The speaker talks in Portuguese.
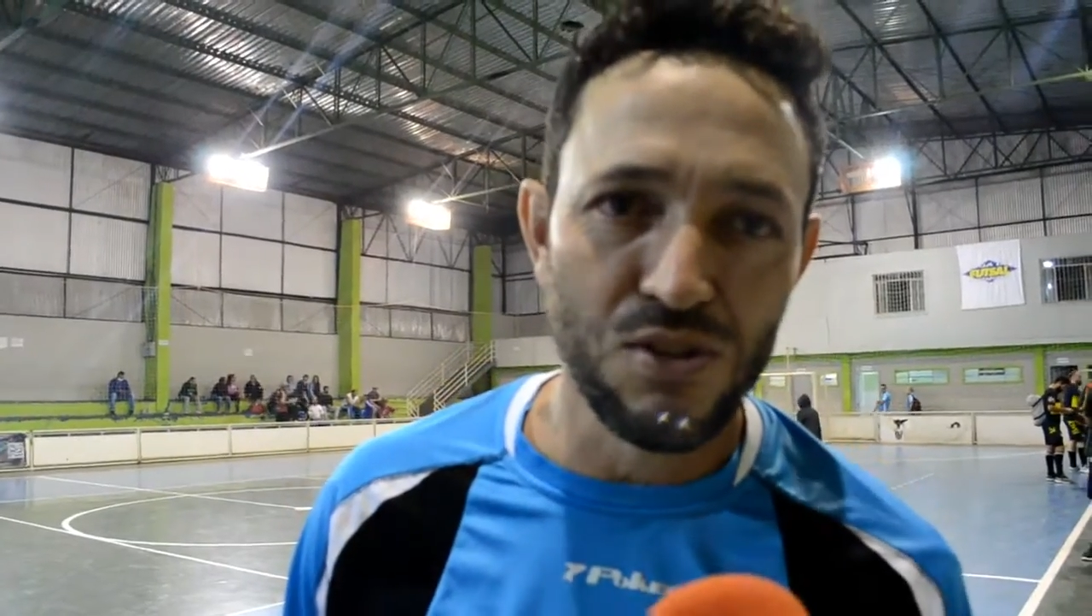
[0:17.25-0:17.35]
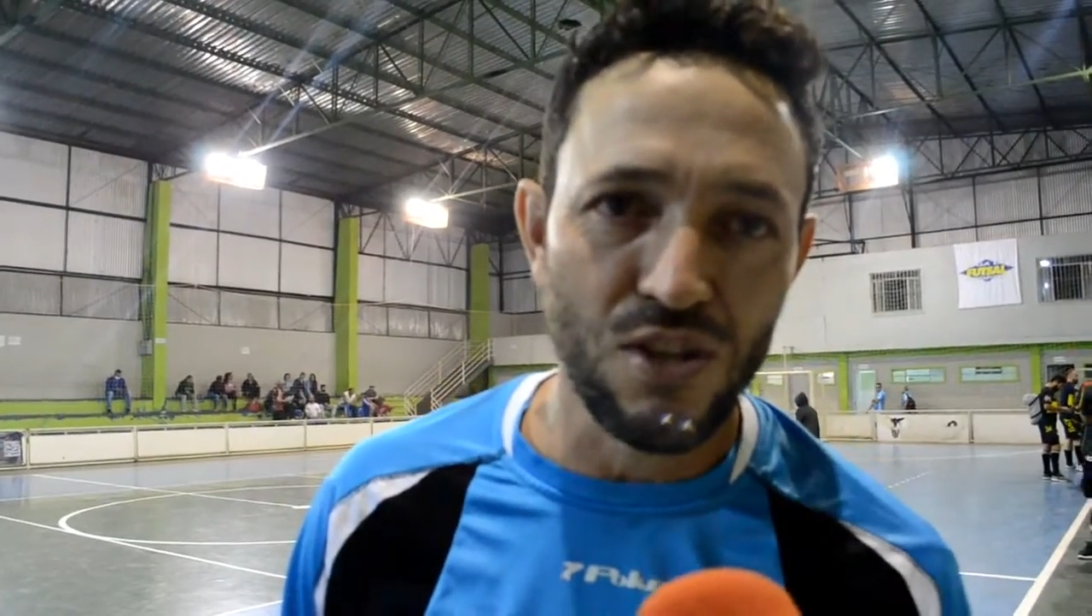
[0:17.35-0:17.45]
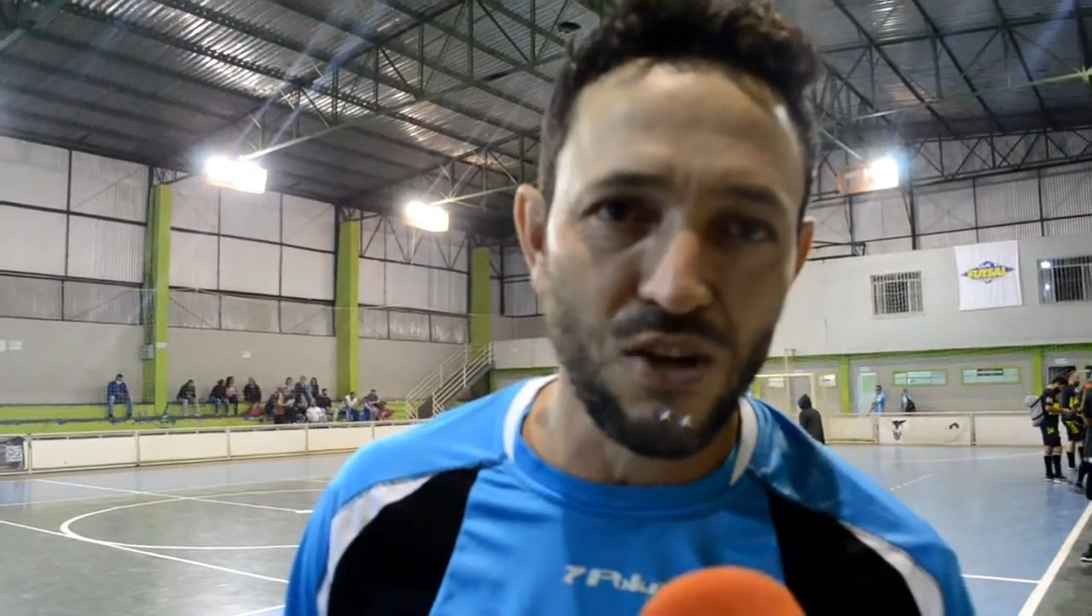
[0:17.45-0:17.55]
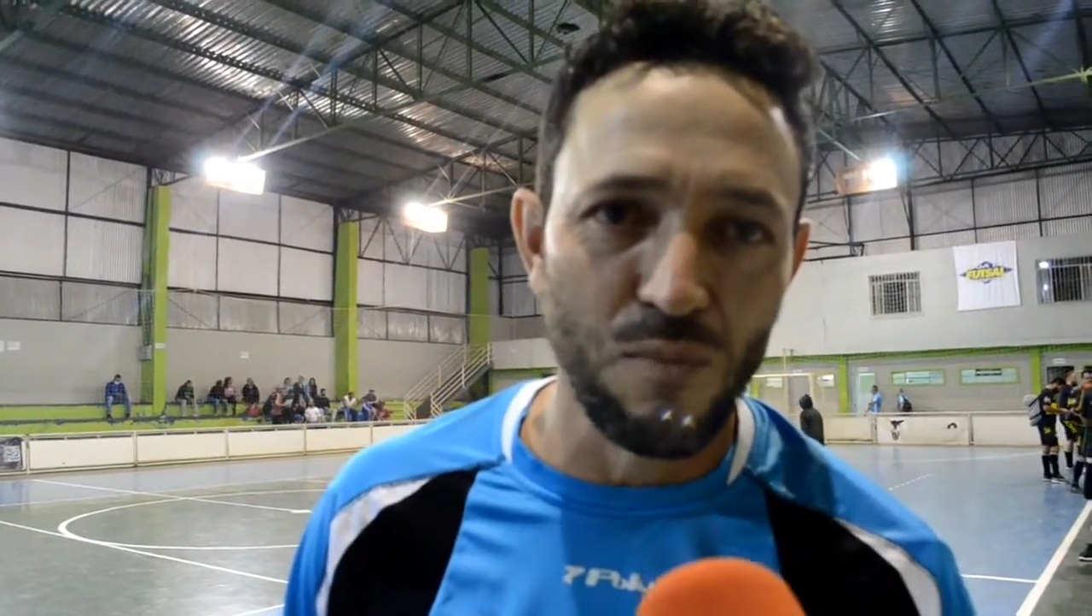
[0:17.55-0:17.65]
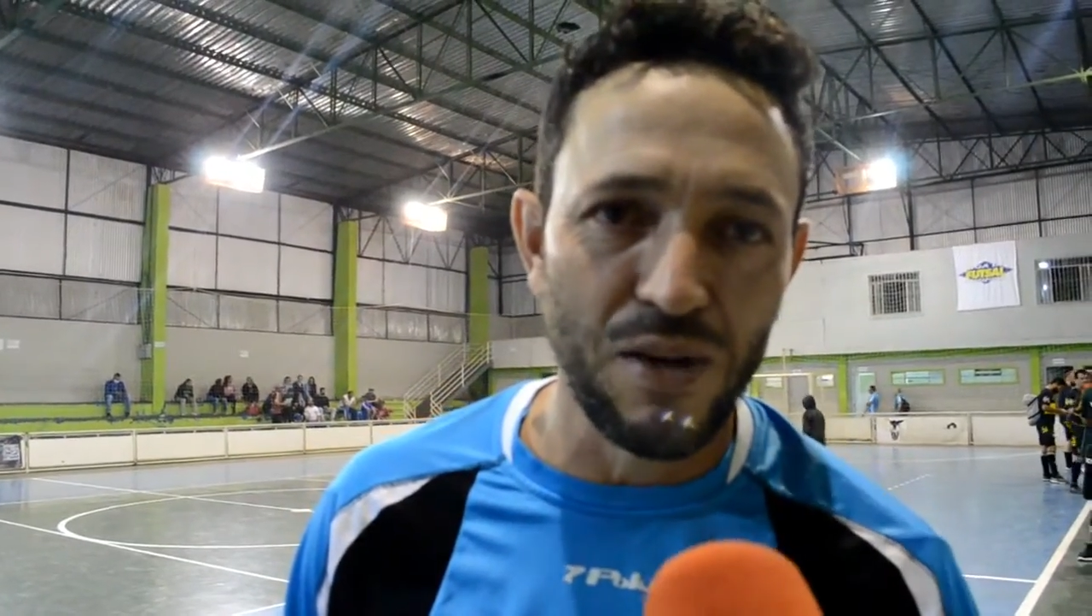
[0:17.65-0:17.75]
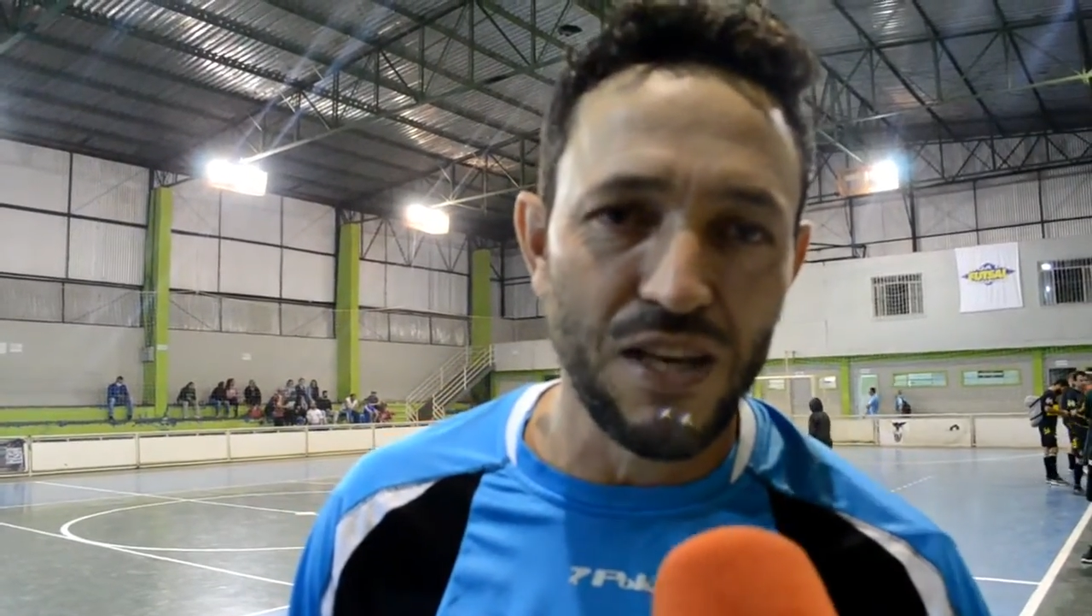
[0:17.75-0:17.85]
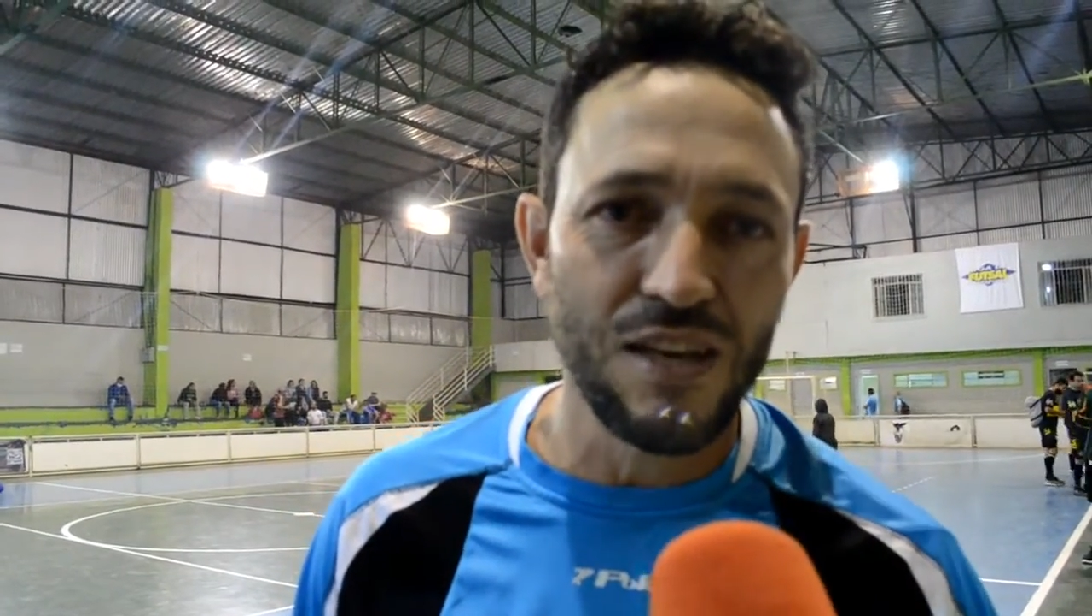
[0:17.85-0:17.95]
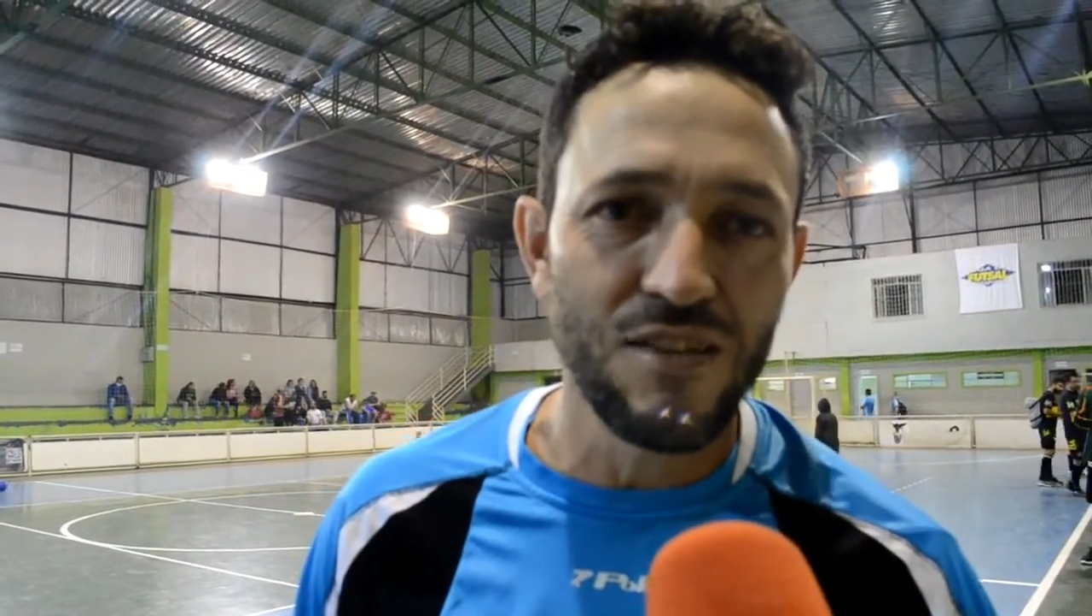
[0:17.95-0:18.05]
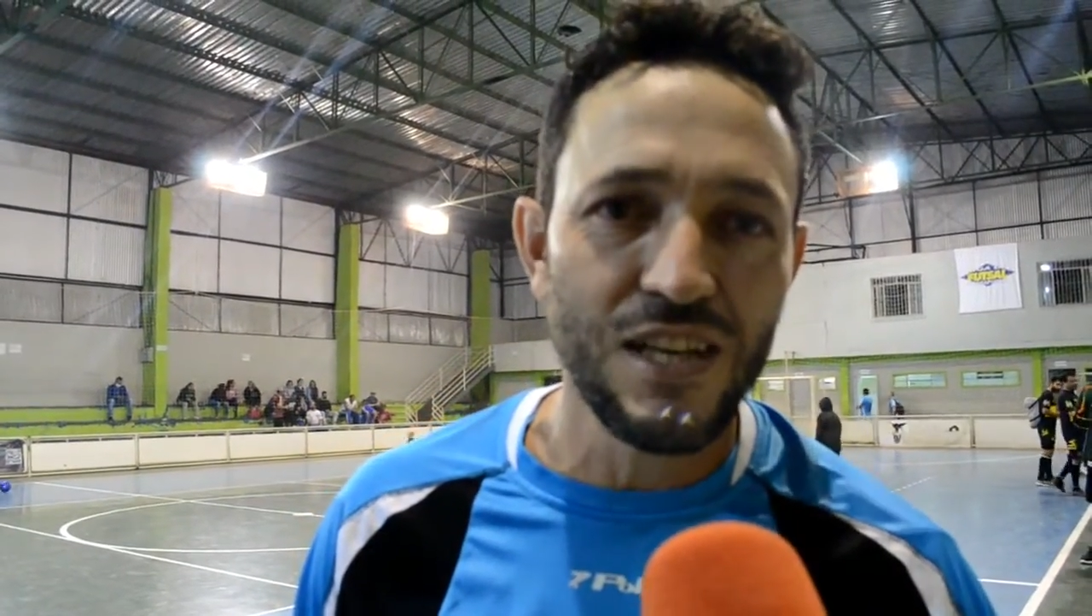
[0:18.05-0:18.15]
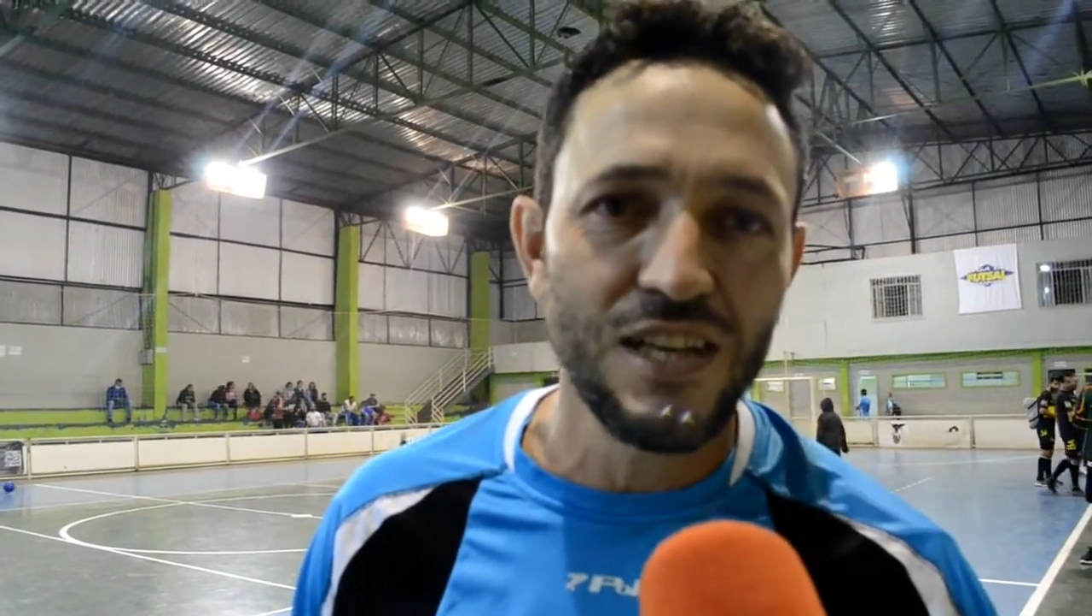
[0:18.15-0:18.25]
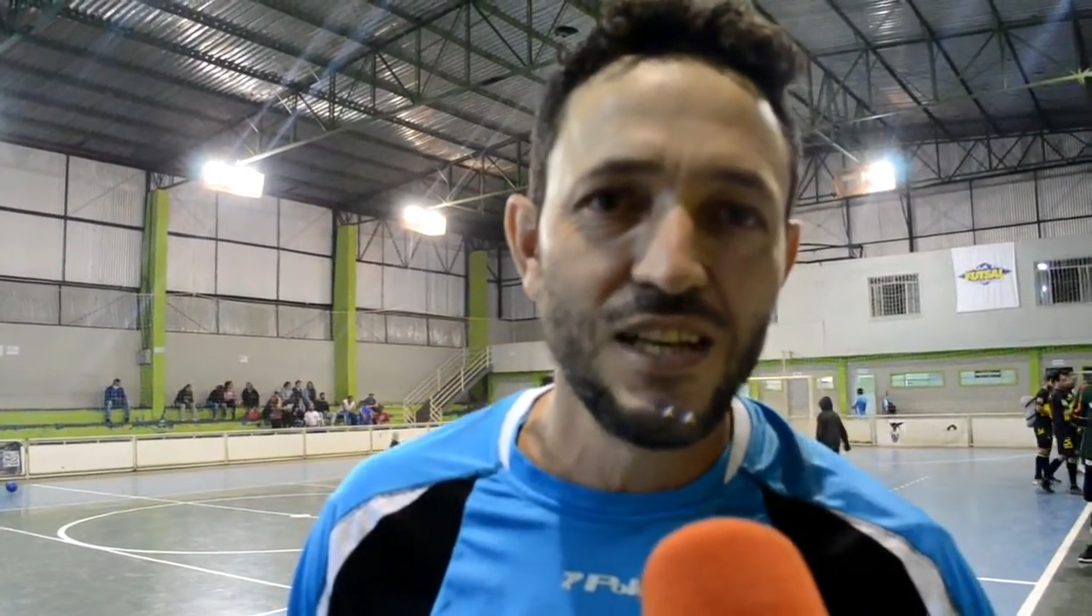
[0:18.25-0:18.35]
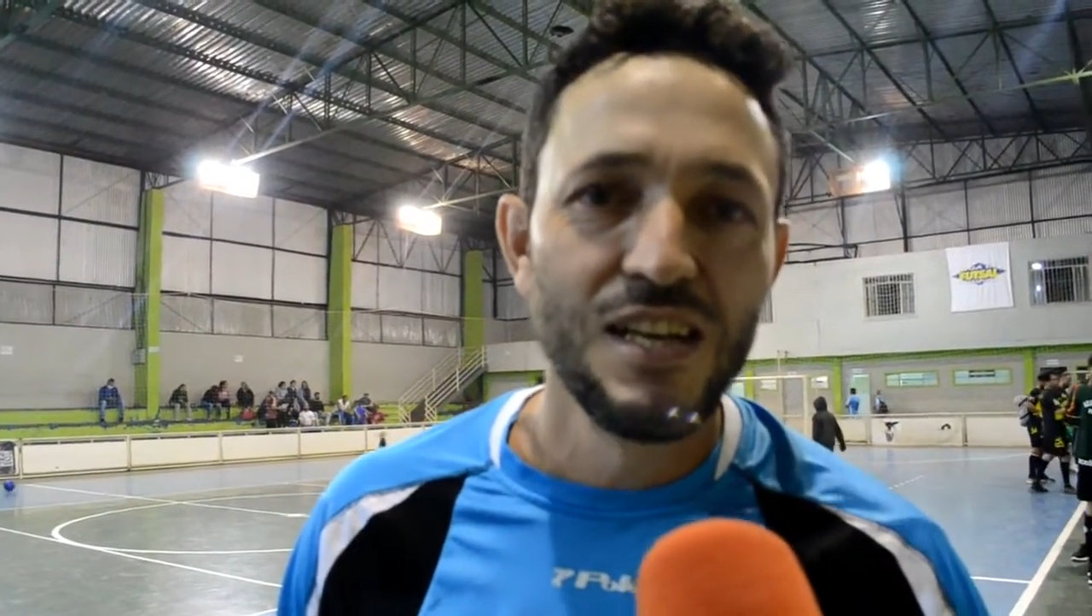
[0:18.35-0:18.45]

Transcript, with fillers: só de companheiro, né?